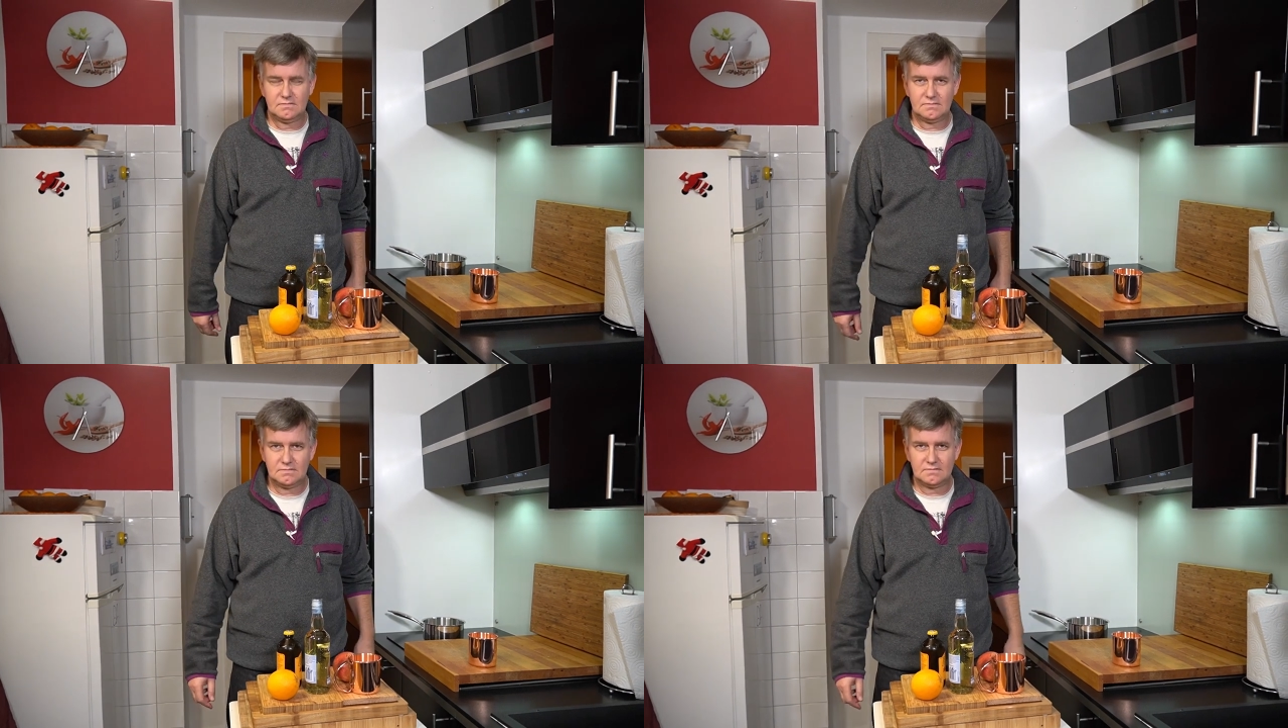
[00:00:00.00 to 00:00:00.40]

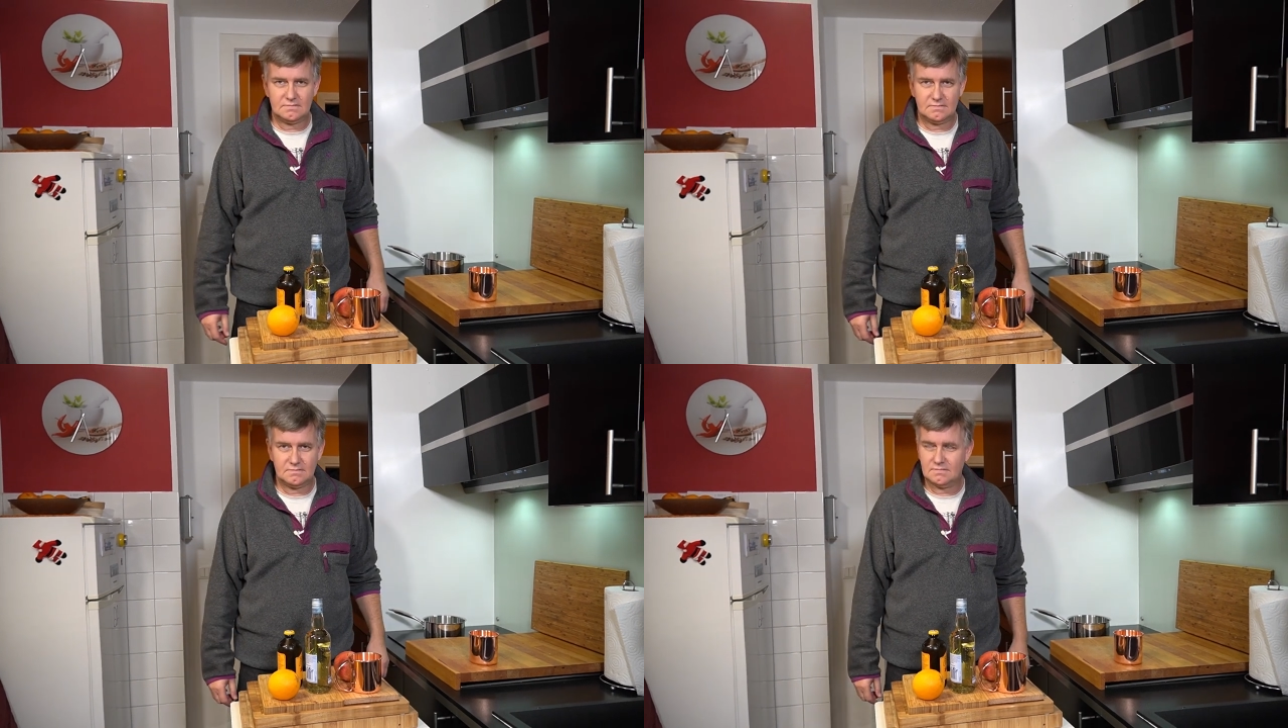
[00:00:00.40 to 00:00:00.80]

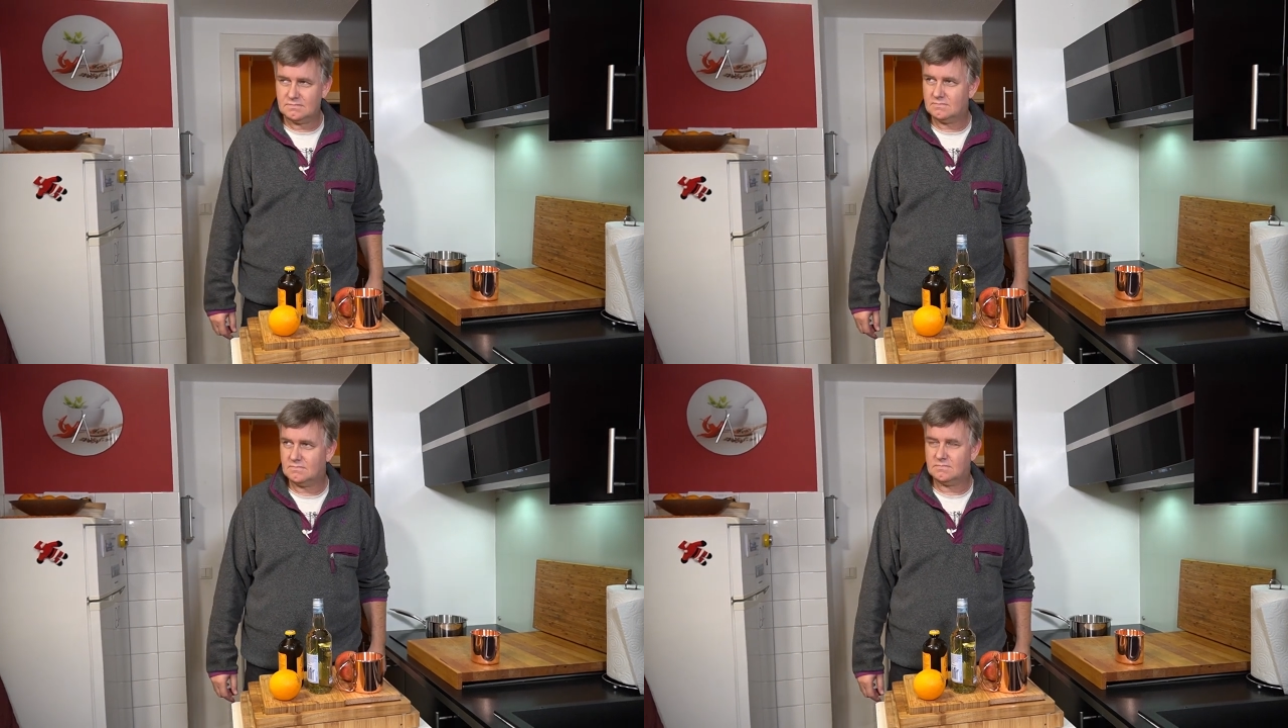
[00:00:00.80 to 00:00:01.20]

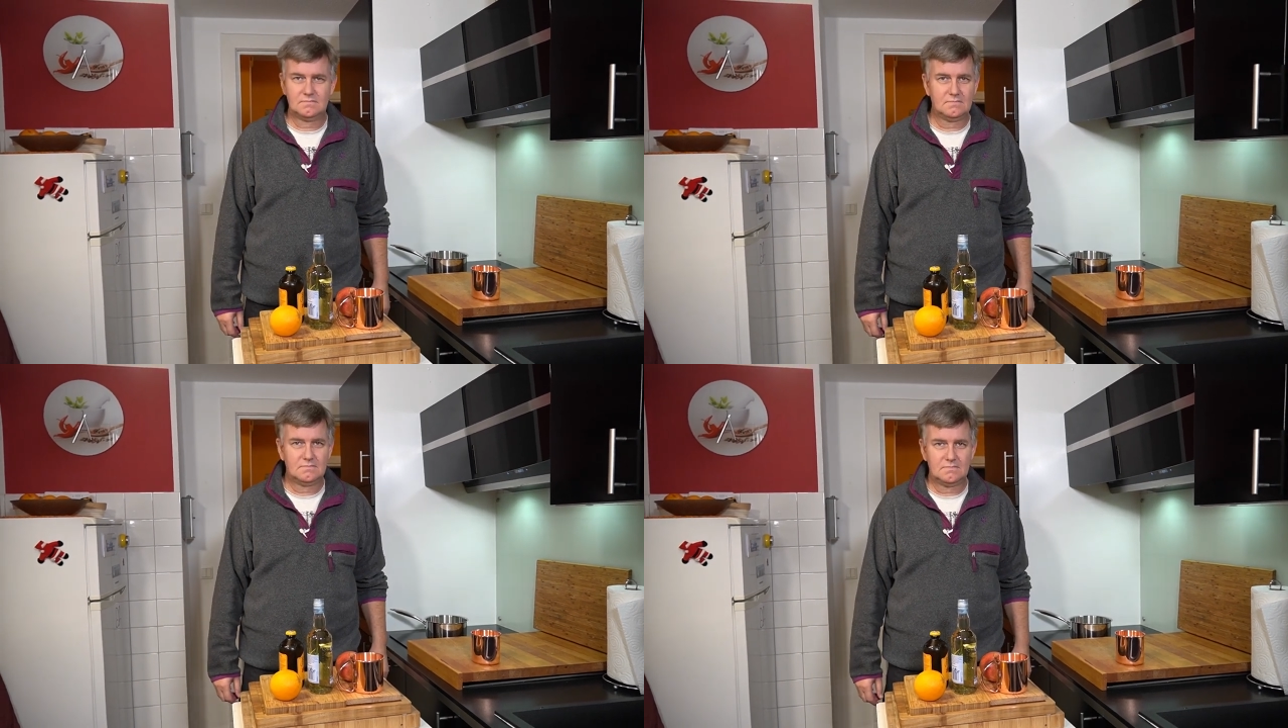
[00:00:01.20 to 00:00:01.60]
Normalerweise in der
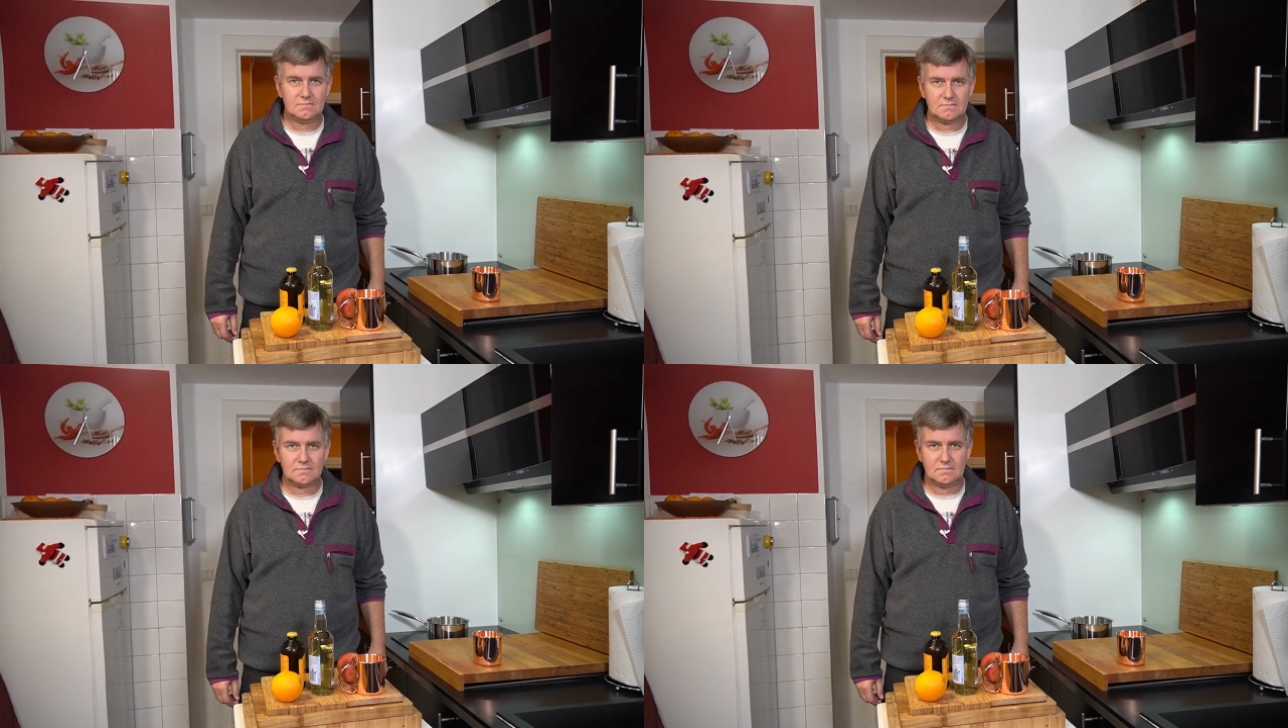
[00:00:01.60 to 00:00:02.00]

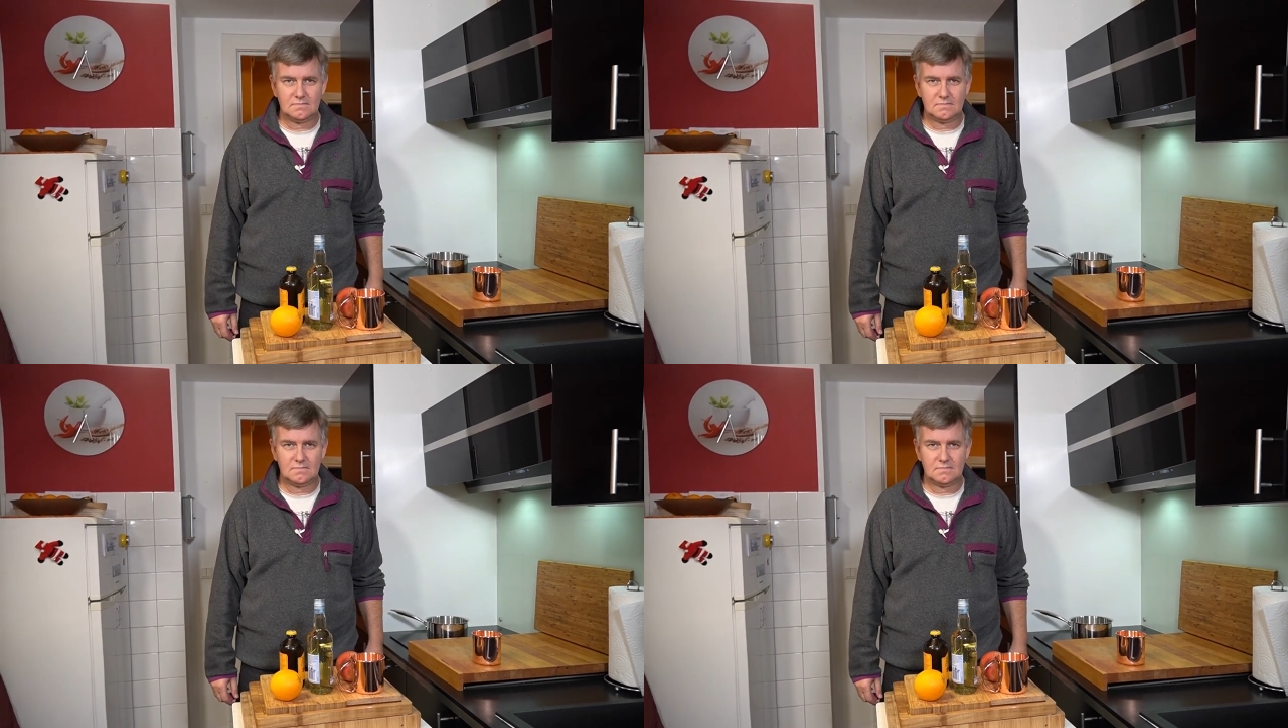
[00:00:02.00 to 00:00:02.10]
weißen Schrank.